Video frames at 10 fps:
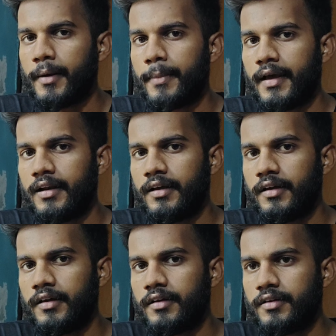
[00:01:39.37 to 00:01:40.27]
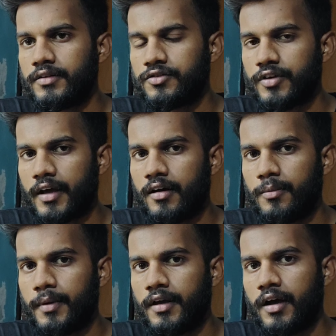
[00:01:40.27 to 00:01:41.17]
मैं पहले इस चैनल
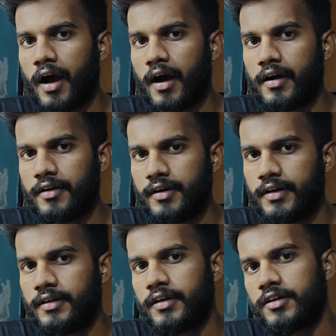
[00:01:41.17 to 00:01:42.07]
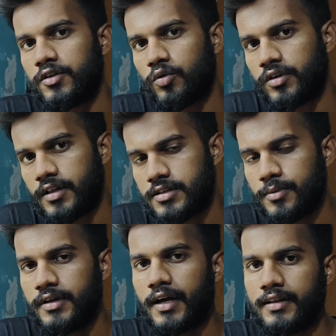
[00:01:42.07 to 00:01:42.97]
पे एडिटिंग के ट्यूटोरियल्स
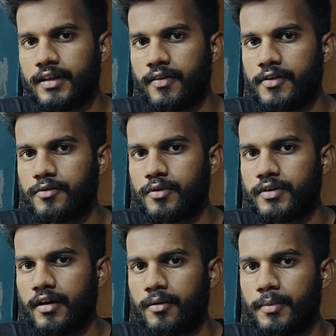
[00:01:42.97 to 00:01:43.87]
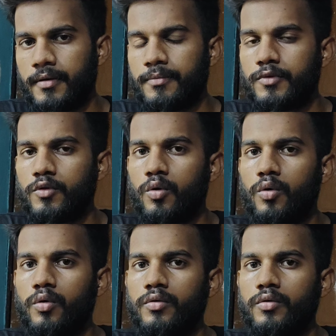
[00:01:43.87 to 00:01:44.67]
भी डालता था इस चैनल पे तो